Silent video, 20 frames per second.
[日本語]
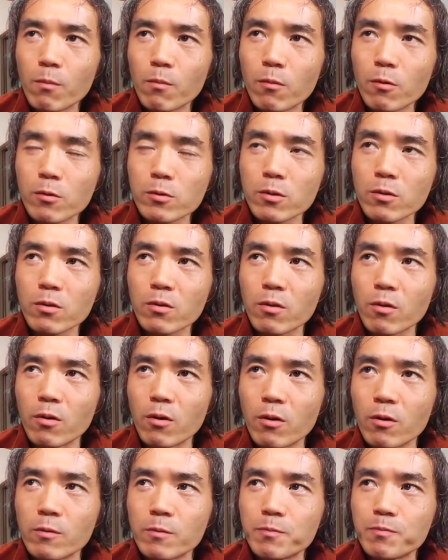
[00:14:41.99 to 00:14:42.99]
もうちょっ
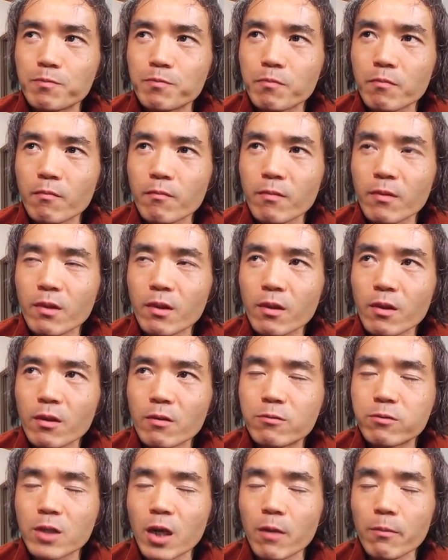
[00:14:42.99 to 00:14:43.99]
と、
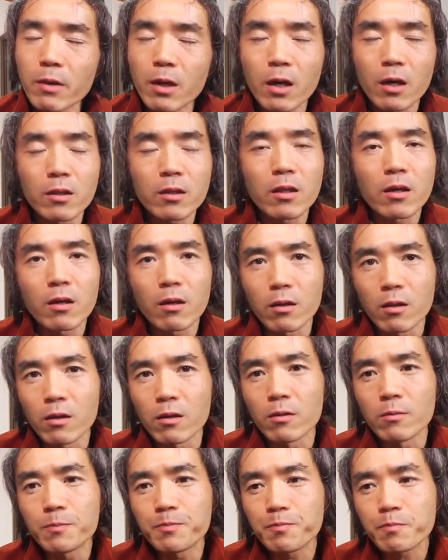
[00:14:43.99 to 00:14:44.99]
深みがあったかな。